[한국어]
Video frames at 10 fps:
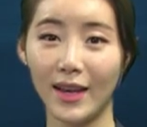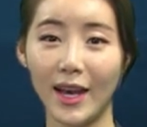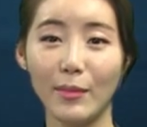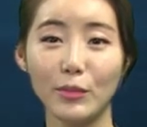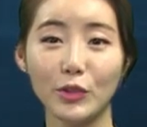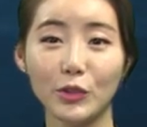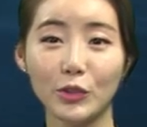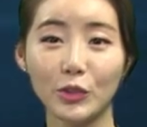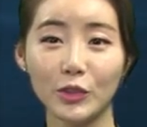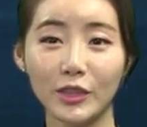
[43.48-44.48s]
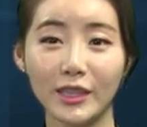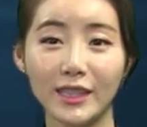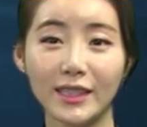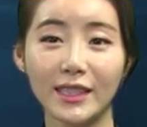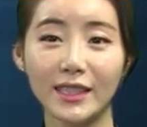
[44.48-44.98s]
함부르크
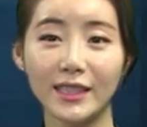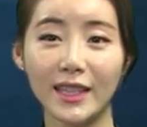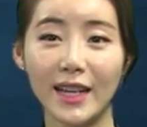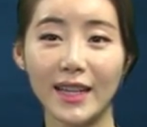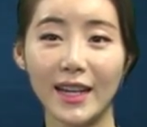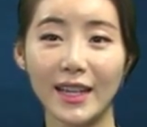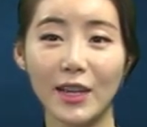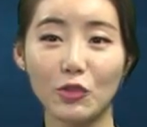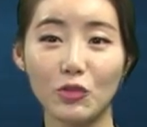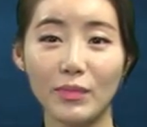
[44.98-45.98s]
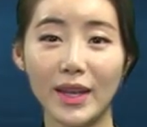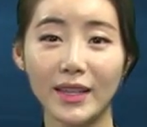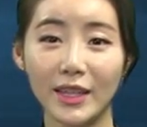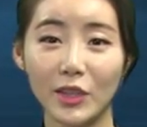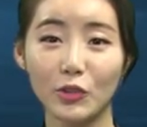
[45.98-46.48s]
수드는 CCNI의
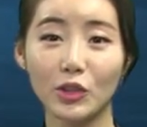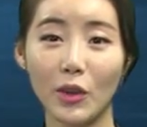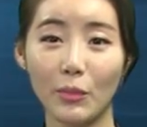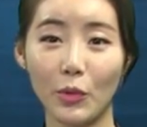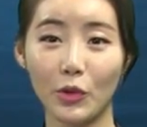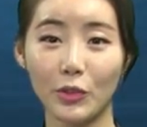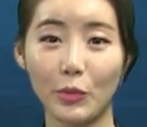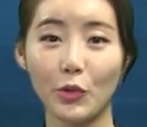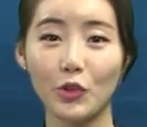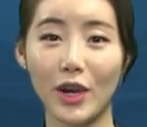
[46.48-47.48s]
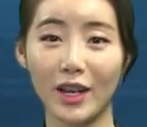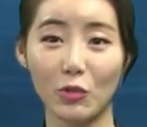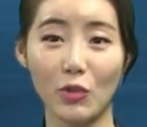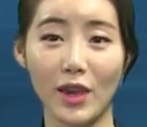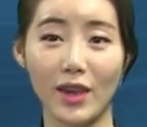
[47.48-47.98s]
6만 TEU 선복을
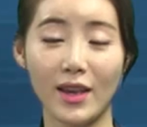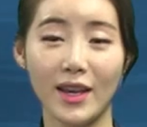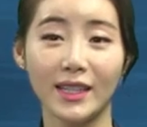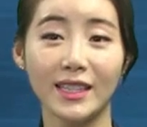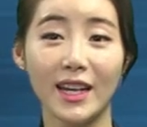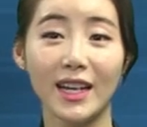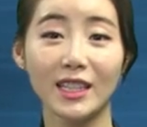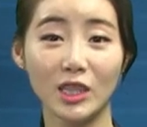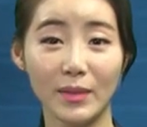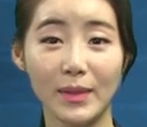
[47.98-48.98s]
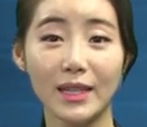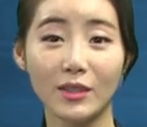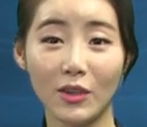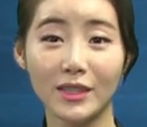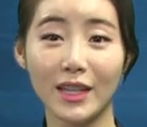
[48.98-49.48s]
보유하게 돼 세계 10위
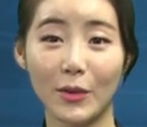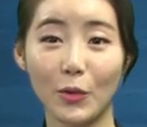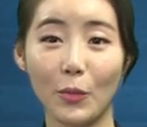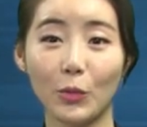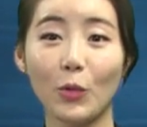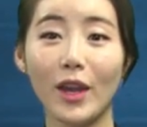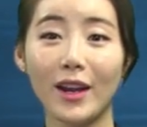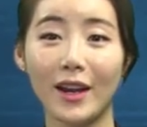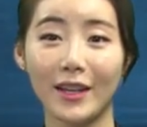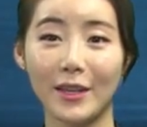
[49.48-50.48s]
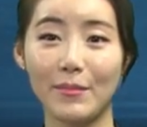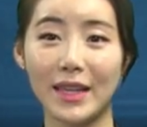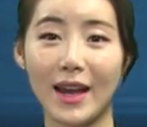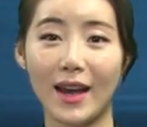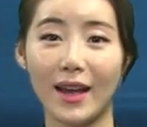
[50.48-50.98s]
선사로 도약하게
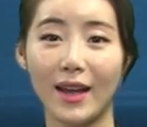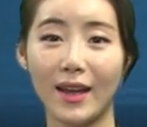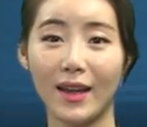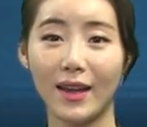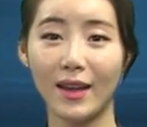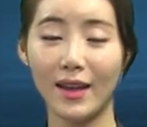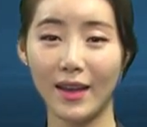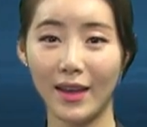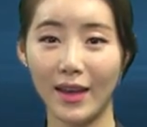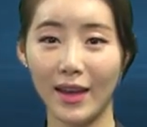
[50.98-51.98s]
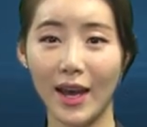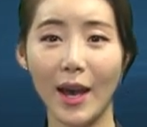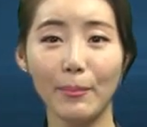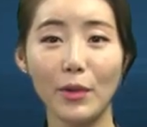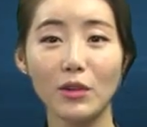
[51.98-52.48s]
됩니다.
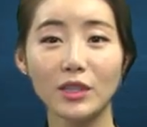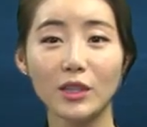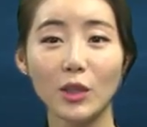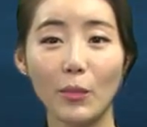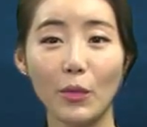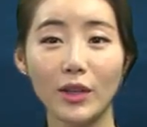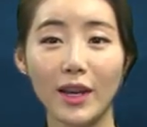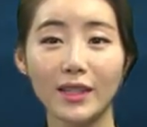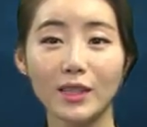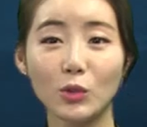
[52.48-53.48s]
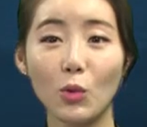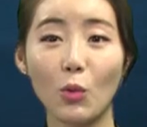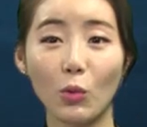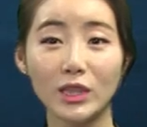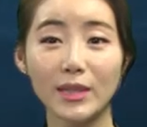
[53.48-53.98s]
합병 전 선복량은
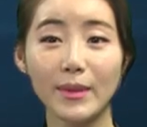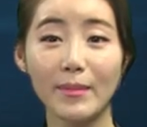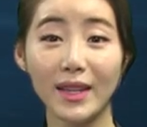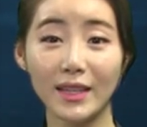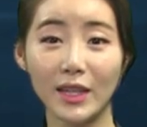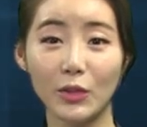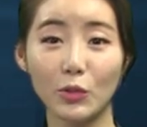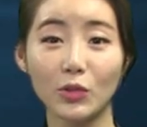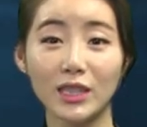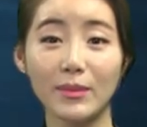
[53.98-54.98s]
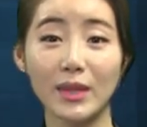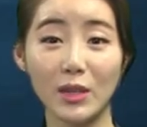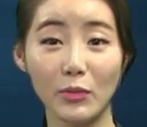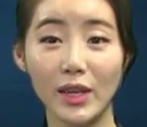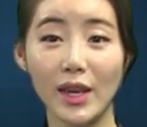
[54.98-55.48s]
총 52만 TEU로
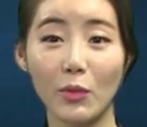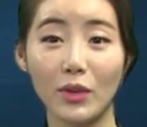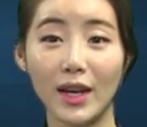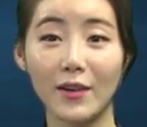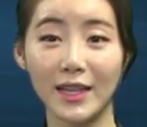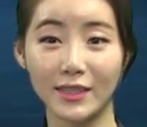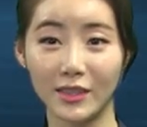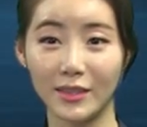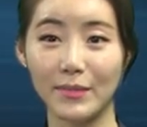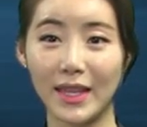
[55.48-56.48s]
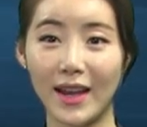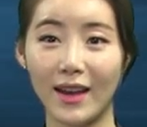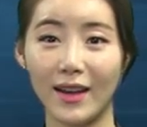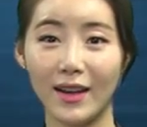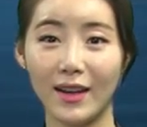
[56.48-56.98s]
12위에 올라와 있었습니다.